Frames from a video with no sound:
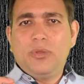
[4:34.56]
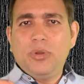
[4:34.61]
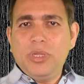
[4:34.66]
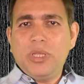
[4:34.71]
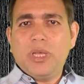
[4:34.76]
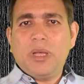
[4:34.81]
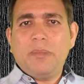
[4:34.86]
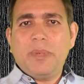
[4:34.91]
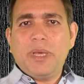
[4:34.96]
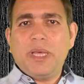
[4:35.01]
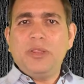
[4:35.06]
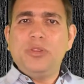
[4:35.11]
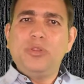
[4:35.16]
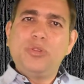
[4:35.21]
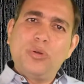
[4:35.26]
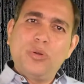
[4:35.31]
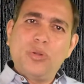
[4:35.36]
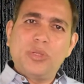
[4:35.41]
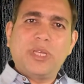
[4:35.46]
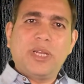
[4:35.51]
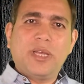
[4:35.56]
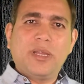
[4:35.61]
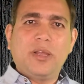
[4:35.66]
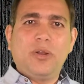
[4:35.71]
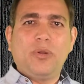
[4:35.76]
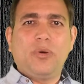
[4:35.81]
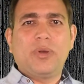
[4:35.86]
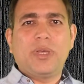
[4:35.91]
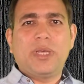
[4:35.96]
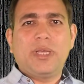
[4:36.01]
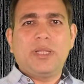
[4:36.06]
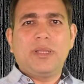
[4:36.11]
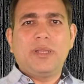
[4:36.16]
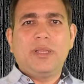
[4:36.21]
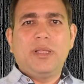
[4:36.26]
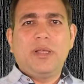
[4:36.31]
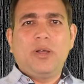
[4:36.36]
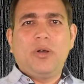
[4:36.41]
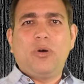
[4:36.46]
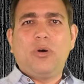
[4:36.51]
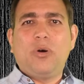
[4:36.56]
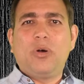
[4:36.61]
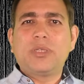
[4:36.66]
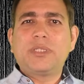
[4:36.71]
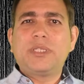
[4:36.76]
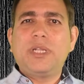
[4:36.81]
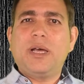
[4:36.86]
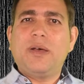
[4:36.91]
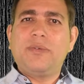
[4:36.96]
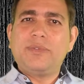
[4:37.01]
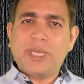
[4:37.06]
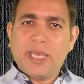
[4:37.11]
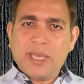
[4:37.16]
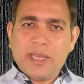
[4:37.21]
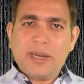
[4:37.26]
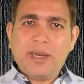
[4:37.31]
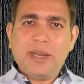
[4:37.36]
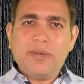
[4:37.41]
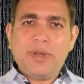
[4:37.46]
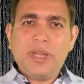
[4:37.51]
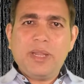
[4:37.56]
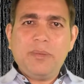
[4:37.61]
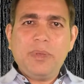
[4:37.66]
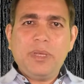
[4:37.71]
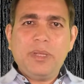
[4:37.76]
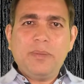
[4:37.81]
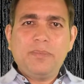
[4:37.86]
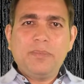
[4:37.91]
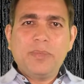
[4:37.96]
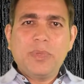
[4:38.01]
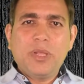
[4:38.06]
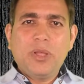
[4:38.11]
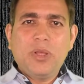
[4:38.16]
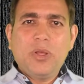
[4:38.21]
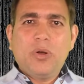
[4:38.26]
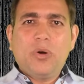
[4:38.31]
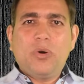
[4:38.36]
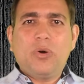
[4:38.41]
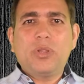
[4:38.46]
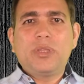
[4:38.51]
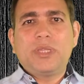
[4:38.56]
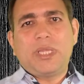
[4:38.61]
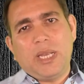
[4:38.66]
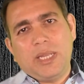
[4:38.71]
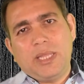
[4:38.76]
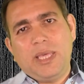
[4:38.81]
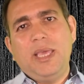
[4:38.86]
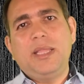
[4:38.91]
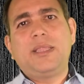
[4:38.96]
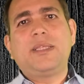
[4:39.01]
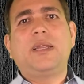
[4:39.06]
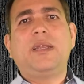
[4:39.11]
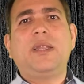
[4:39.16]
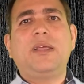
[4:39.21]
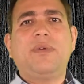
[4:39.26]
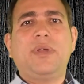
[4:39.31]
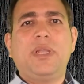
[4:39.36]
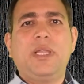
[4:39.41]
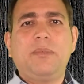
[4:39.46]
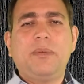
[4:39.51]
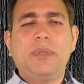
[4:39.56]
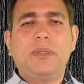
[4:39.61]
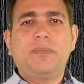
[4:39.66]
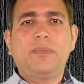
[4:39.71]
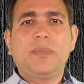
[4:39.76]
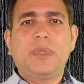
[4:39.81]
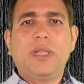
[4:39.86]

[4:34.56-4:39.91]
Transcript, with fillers: दुनिया में दोनों तरह के लोग हैं हौसला अफजाई करने वाले भी और तनकीद करने वाले भी